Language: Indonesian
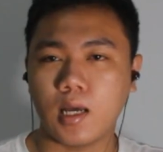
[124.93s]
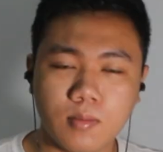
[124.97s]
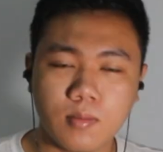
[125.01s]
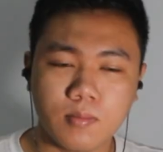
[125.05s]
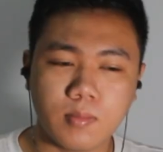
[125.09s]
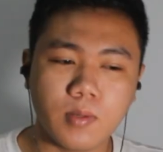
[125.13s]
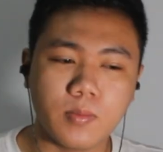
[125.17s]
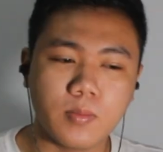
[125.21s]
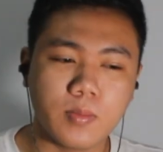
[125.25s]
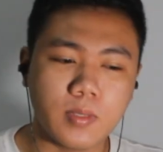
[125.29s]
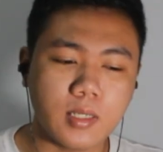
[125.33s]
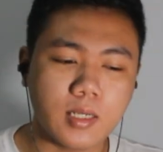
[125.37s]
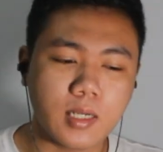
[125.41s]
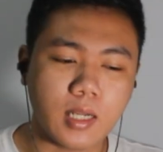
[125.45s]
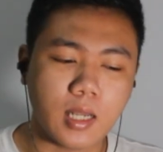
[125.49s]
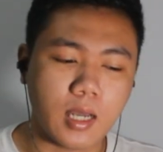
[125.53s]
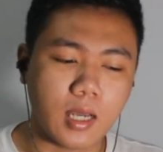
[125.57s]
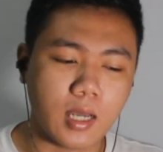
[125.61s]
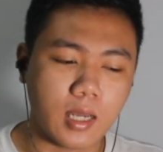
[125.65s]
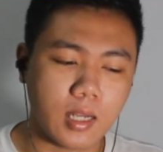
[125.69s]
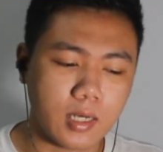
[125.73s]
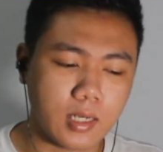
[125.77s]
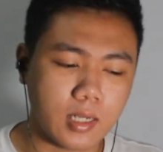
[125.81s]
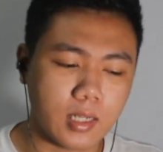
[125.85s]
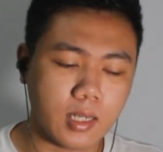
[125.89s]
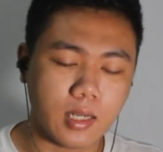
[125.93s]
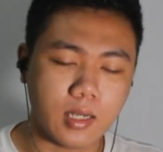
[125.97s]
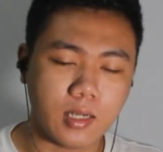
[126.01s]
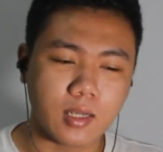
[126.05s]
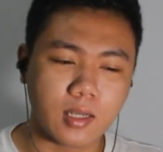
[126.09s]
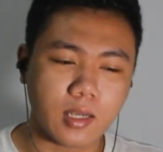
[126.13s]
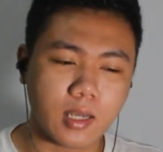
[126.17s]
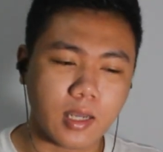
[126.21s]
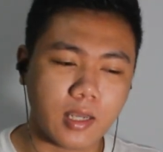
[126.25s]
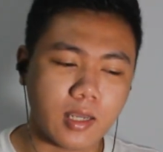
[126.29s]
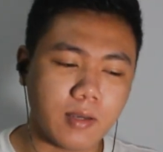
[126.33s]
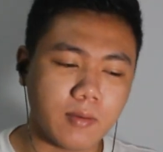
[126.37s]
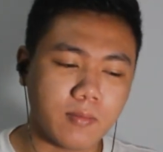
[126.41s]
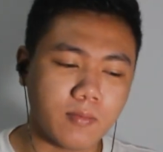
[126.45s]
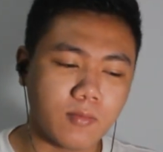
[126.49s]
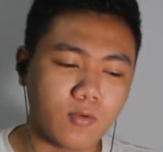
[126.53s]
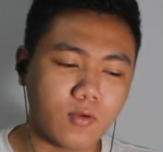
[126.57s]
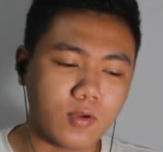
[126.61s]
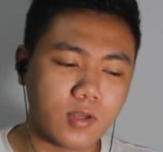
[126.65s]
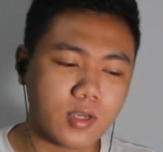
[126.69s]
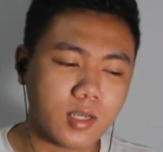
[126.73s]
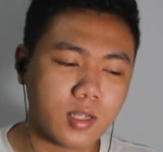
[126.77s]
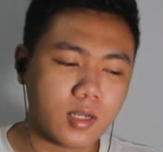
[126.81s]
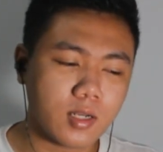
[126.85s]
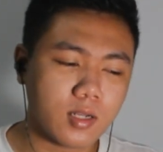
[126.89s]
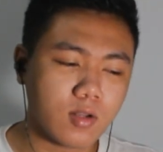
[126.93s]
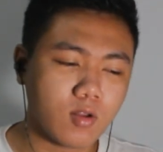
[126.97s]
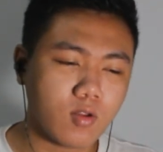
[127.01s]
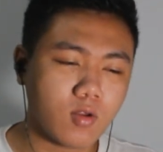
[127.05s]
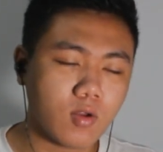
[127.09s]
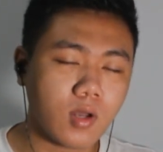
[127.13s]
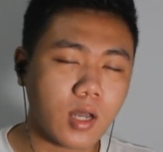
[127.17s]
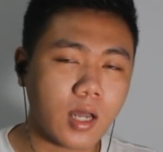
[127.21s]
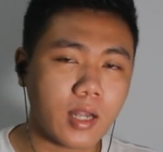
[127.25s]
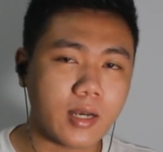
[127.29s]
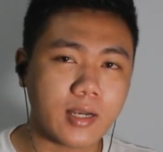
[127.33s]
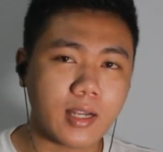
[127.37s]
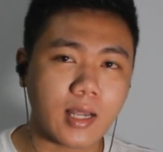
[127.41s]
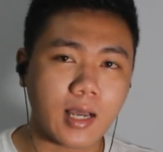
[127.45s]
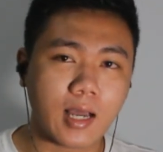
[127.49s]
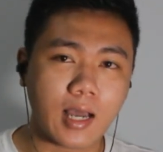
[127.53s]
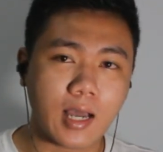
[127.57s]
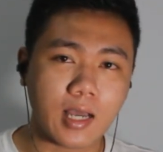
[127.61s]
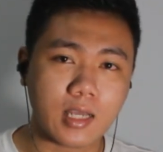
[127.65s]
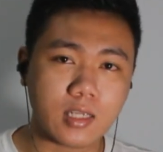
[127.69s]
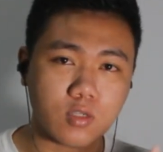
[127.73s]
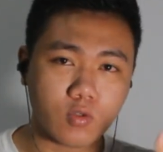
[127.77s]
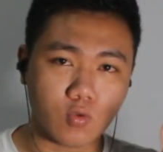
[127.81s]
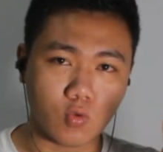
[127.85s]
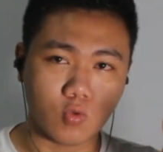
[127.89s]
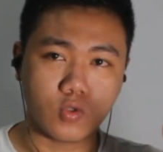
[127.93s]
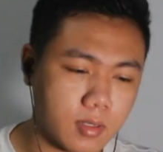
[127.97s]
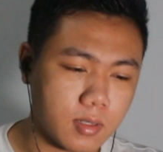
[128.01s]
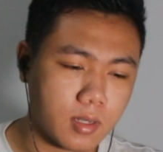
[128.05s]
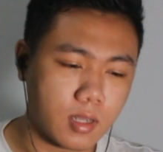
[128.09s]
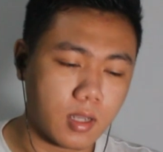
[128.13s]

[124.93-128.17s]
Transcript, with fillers: pembinaan ya kayak mungkin lo ada kasus